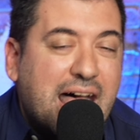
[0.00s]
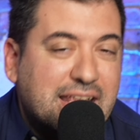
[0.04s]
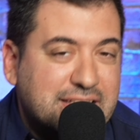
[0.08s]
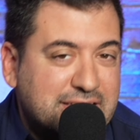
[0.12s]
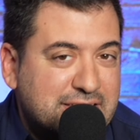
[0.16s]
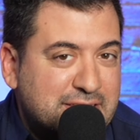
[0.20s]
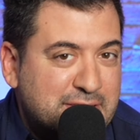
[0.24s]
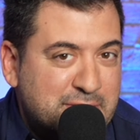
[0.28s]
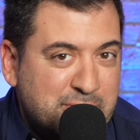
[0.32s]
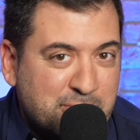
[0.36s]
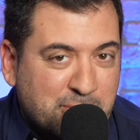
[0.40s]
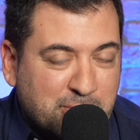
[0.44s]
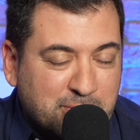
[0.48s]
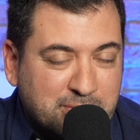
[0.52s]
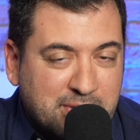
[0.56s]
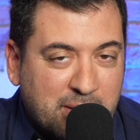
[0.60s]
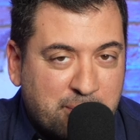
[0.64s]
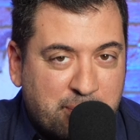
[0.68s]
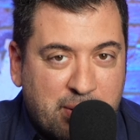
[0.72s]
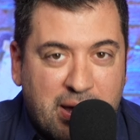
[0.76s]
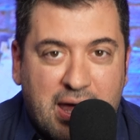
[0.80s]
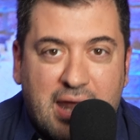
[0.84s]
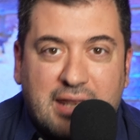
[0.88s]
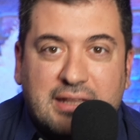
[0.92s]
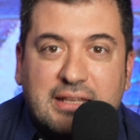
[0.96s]
astio da
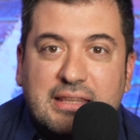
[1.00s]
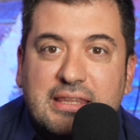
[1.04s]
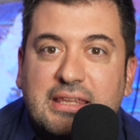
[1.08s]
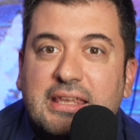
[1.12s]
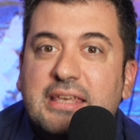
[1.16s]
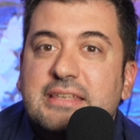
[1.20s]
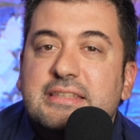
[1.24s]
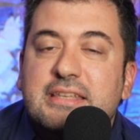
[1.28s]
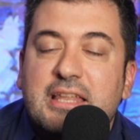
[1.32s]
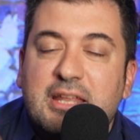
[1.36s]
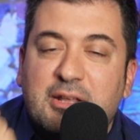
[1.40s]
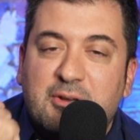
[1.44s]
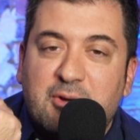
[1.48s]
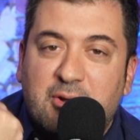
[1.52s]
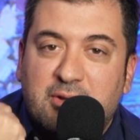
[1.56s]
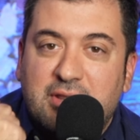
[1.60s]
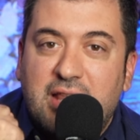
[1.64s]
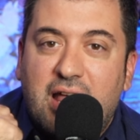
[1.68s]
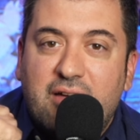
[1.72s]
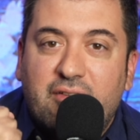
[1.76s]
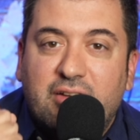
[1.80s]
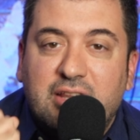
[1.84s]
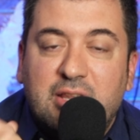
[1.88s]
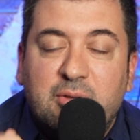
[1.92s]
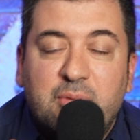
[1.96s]
parte di chi si
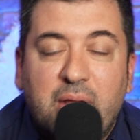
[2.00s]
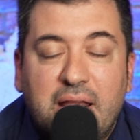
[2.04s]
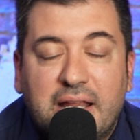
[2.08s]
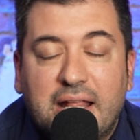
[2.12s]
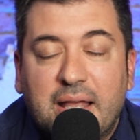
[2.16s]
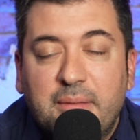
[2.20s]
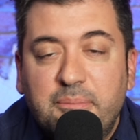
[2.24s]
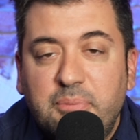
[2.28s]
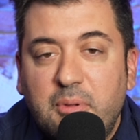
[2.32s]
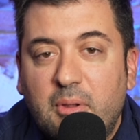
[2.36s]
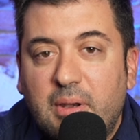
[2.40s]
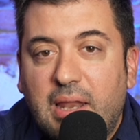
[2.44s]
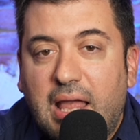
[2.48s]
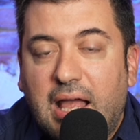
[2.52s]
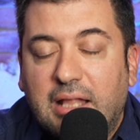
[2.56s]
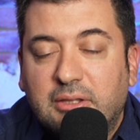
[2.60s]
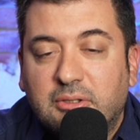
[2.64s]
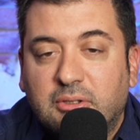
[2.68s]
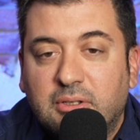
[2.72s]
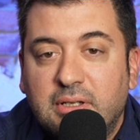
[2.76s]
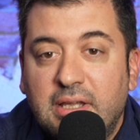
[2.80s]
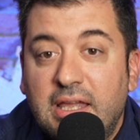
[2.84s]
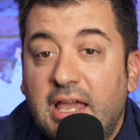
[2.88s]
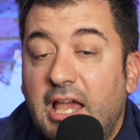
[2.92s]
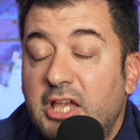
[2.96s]
ricordava di quel
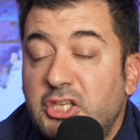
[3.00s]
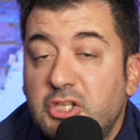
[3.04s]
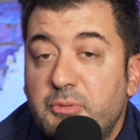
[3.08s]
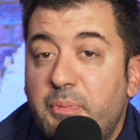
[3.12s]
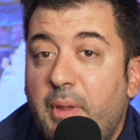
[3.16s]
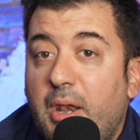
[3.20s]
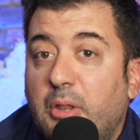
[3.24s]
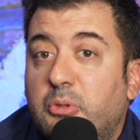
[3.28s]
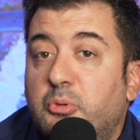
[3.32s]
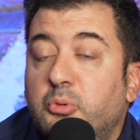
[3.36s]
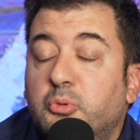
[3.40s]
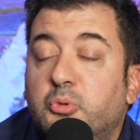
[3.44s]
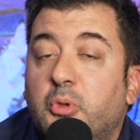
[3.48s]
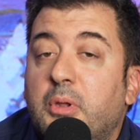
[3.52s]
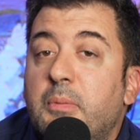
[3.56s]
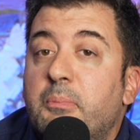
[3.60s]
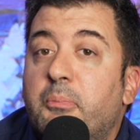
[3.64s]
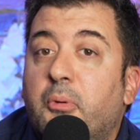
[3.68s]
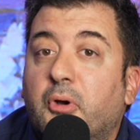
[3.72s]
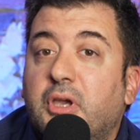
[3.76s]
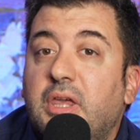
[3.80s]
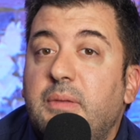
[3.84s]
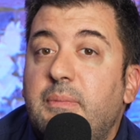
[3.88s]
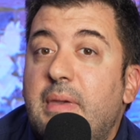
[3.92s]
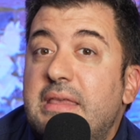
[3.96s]
campionato, soprattutto in
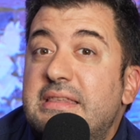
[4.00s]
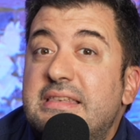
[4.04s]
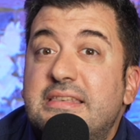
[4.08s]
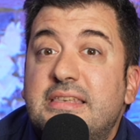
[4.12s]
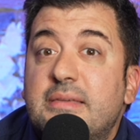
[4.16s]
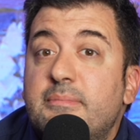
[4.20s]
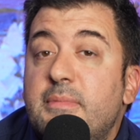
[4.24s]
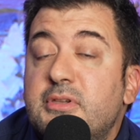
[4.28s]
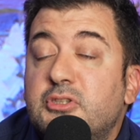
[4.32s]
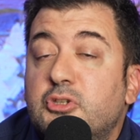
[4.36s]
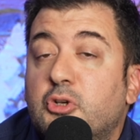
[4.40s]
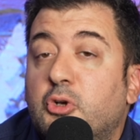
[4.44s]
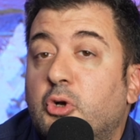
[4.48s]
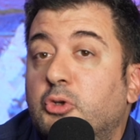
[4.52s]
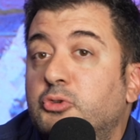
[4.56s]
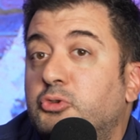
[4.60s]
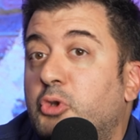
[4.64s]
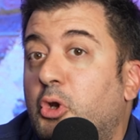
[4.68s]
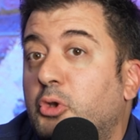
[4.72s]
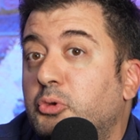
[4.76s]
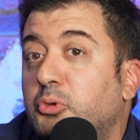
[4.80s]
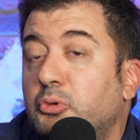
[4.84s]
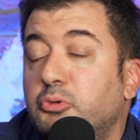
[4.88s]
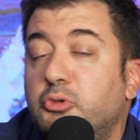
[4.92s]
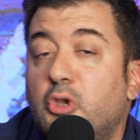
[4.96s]
pochi mesi si è messo
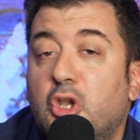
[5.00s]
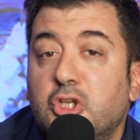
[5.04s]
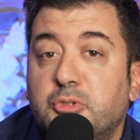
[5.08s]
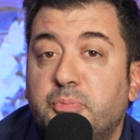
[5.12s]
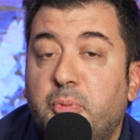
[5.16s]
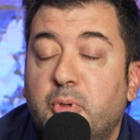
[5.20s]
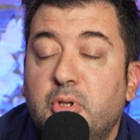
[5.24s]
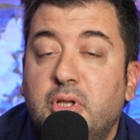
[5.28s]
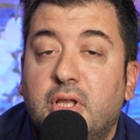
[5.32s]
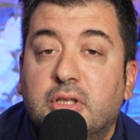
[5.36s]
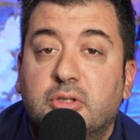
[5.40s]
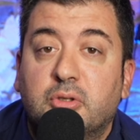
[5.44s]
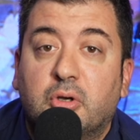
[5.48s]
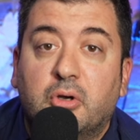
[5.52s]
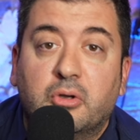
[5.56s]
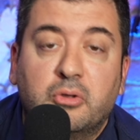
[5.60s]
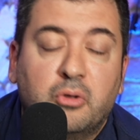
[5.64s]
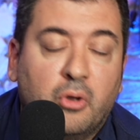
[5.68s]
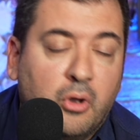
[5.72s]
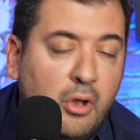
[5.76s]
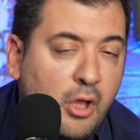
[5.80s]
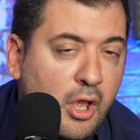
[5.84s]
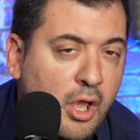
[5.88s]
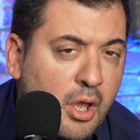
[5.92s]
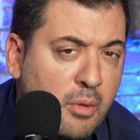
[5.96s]
contro tutto lo
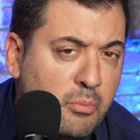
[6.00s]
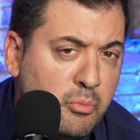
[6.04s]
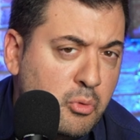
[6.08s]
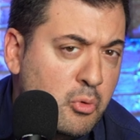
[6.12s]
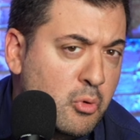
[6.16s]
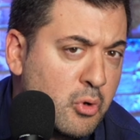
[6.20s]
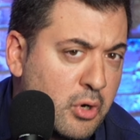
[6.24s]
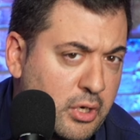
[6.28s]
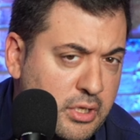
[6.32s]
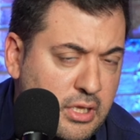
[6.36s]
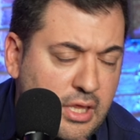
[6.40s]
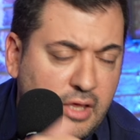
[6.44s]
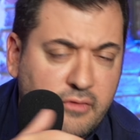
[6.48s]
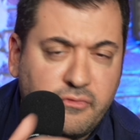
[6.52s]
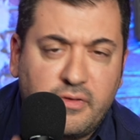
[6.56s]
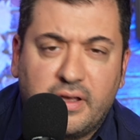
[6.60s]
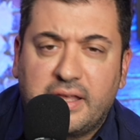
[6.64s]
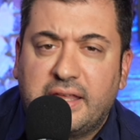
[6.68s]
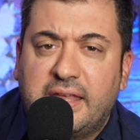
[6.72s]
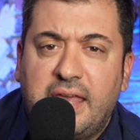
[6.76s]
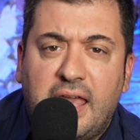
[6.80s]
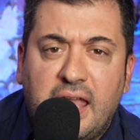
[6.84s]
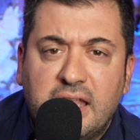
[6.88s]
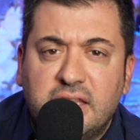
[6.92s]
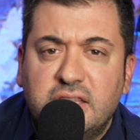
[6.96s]
spogliatoio, Burnic,
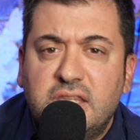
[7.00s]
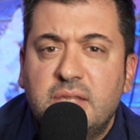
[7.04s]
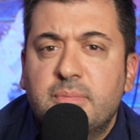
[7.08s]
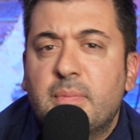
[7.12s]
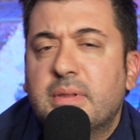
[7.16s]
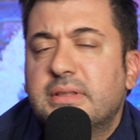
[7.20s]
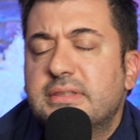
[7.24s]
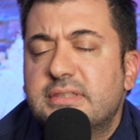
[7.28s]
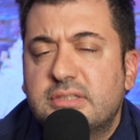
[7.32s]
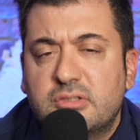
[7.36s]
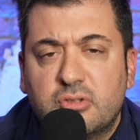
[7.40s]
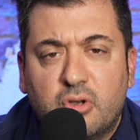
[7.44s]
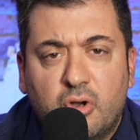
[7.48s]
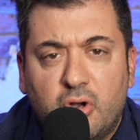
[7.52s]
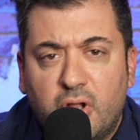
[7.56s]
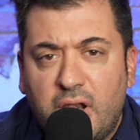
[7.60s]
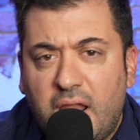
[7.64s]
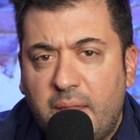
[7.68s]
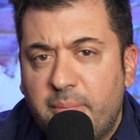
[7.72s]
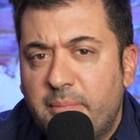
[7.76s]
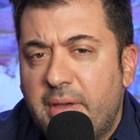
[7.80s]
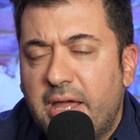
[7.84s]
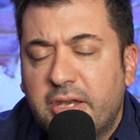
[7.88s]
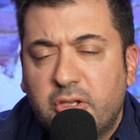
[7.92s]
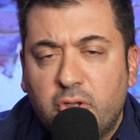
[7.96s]
Facchetti,
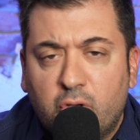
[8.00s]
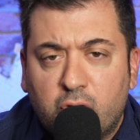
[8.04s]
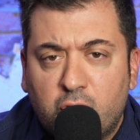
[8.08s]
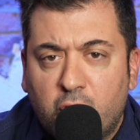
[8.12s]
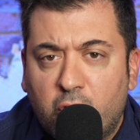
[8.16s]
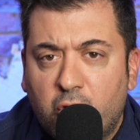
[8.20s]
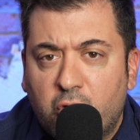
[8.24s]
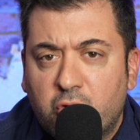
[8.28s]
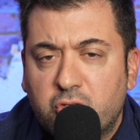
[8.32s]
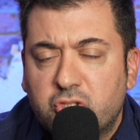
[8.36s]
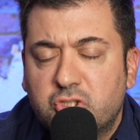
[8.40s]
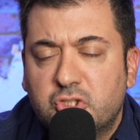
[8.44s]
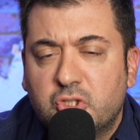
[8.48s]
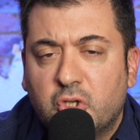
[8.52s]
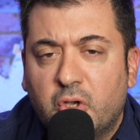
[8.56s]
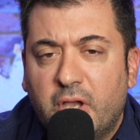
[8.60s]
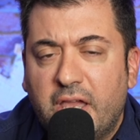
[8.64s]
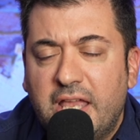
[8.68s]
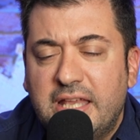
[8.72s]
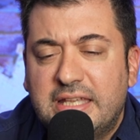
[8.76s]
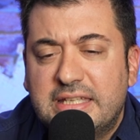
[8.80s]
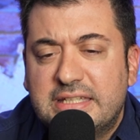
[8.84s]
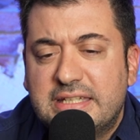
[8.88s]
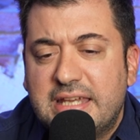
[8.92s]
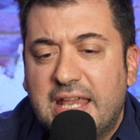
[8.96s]
Mazzola, Mario Corso,
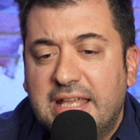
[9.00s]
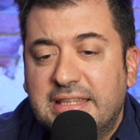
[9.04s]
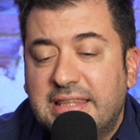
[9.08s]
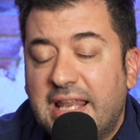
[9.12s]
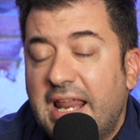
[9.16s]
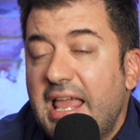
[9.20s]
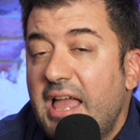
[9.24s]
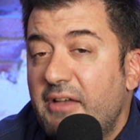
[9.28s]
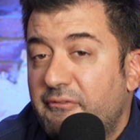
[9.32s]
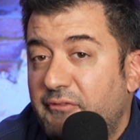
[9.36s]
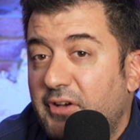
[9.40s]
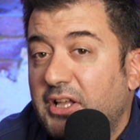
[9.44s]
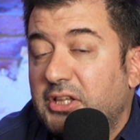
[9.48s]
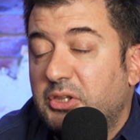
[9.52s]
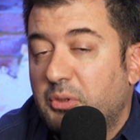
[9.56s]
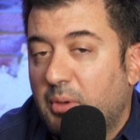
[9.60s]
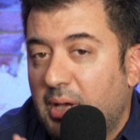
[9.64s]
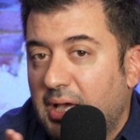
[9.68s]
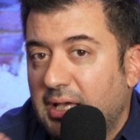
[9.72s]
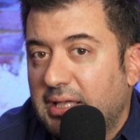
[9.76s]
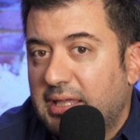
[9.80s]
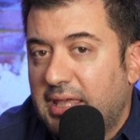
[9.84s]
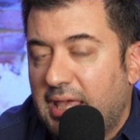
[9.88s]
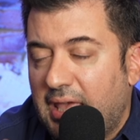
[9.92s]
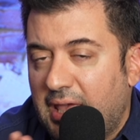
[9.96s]
eccetera, e ha fatto
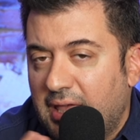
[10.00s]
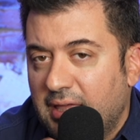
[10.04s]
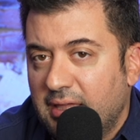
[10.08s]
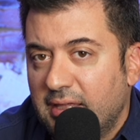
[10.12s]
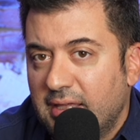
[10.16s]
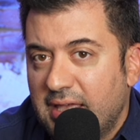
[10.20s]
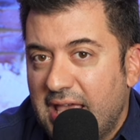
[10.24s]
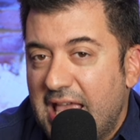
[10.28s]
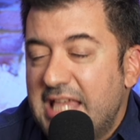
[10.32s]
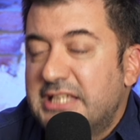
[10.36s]
anche